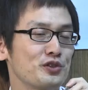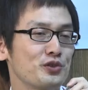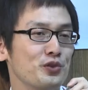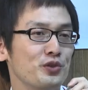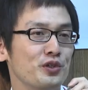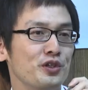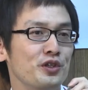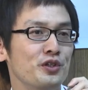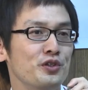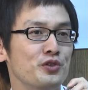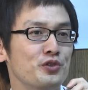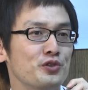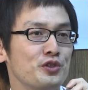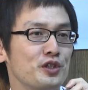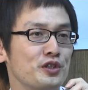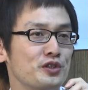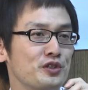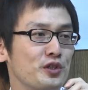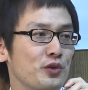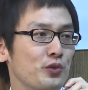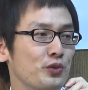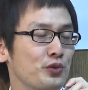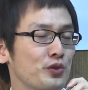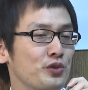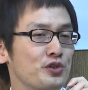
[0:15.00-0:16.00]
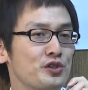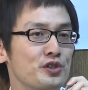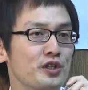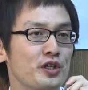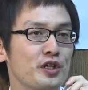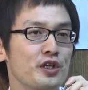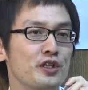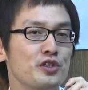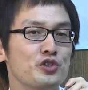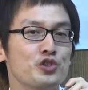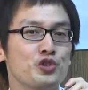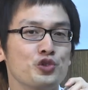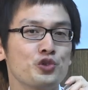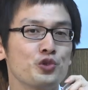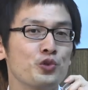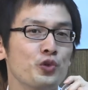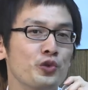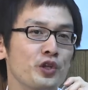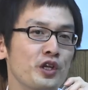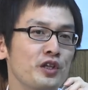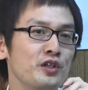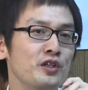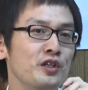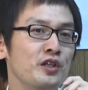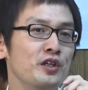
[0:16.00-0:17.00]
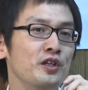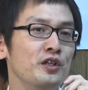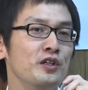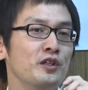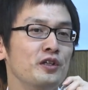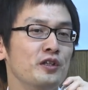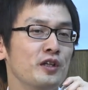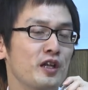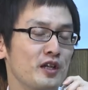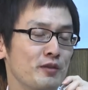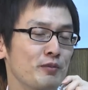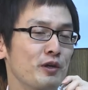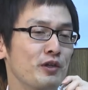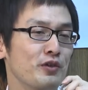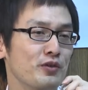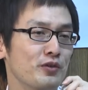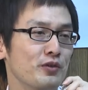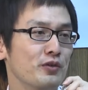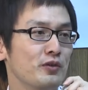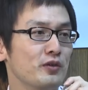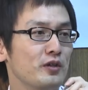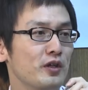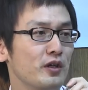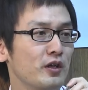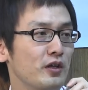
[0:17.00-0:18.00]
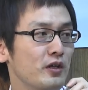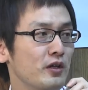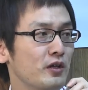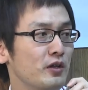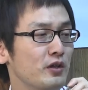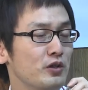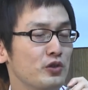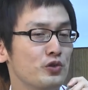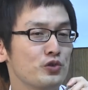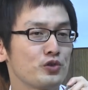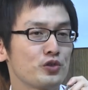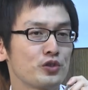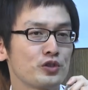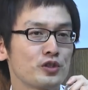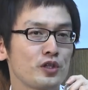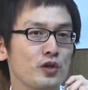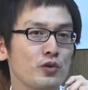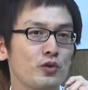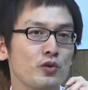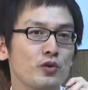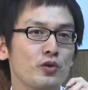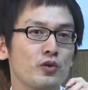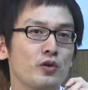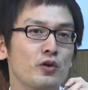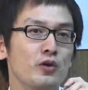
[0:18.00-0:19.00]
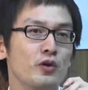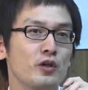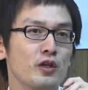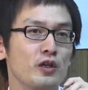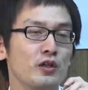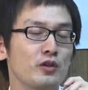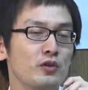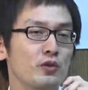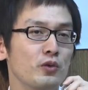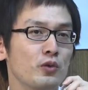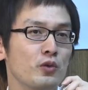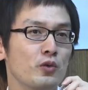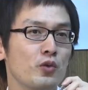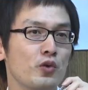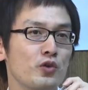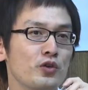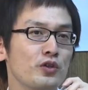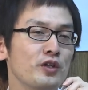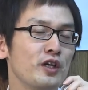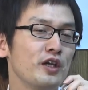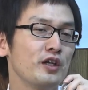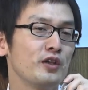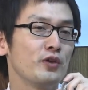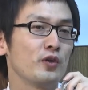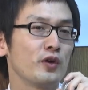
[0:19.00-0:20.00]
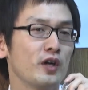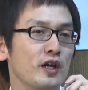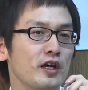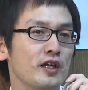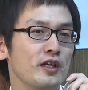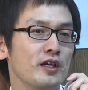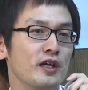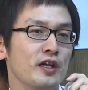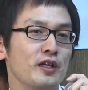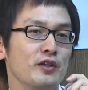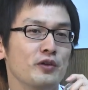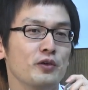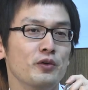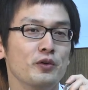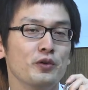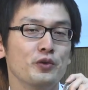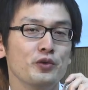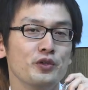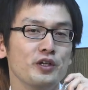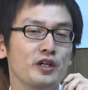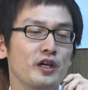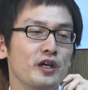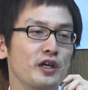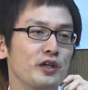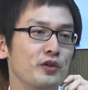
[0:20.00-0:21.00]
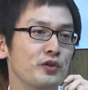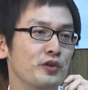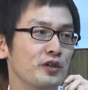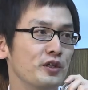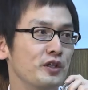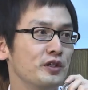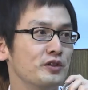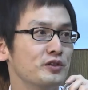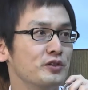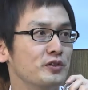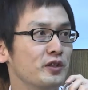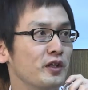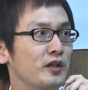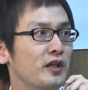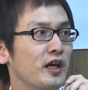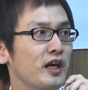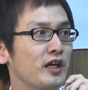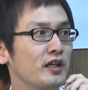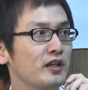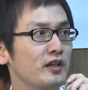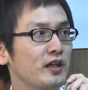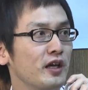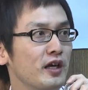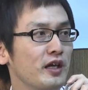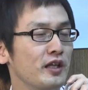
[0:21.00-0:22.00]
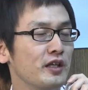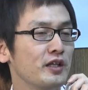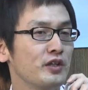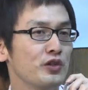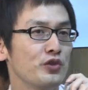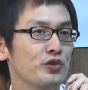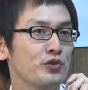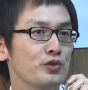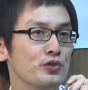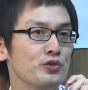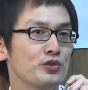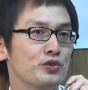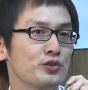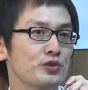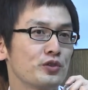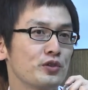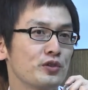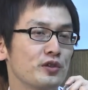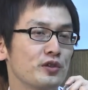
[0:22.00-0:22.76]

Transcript: 緒に入社して今年で15年になりますで入社した頃、えーと、国内と海外の売上の比率って大体90